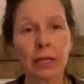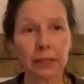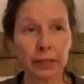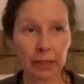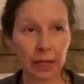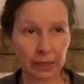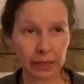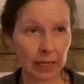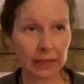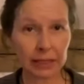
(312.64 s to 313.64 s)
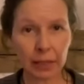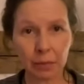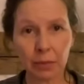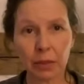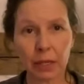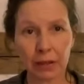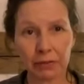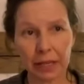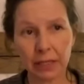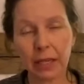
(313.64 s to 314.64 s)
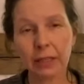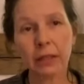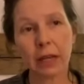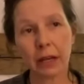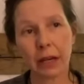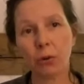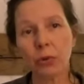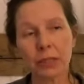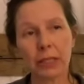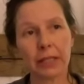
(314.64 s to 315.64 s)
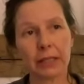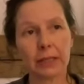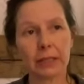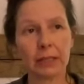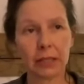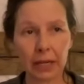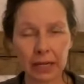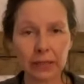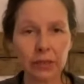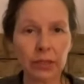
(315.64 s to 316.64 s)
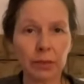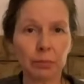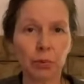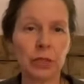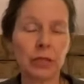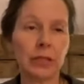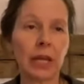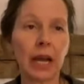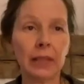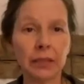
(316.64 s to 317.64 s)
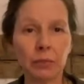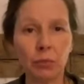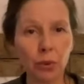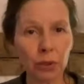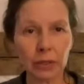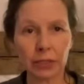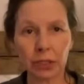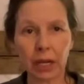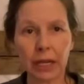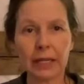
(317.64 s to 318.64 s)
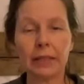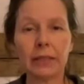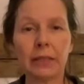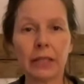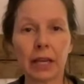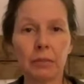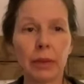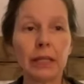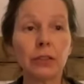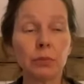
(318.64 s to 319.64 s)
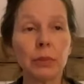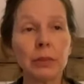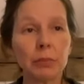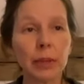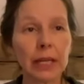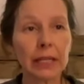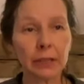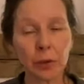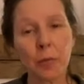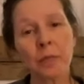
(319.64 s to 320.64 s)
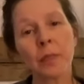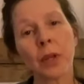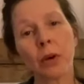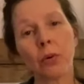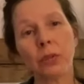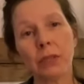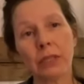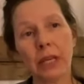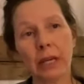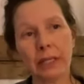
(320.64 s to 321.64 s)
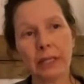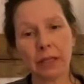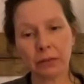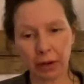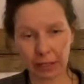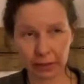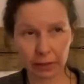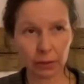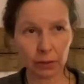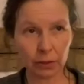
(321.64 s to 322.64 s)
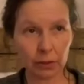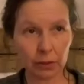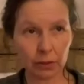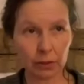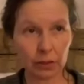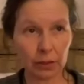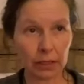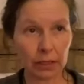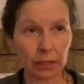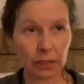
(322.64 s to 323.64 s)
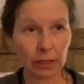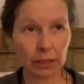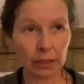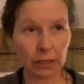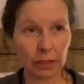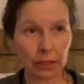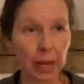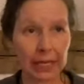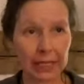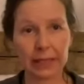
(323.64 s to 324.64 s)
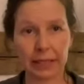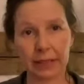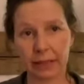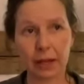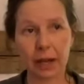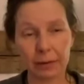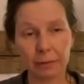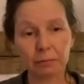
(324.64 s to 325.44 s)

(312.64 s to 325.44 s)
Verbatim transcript: die der Andreas eben erwähnt hat, herauslesen. Die Talente, die Potenziale, die Möglichkeiten, die ein Mensch mitbringt und die er hier quasi in seinem Leben einsetzen kann.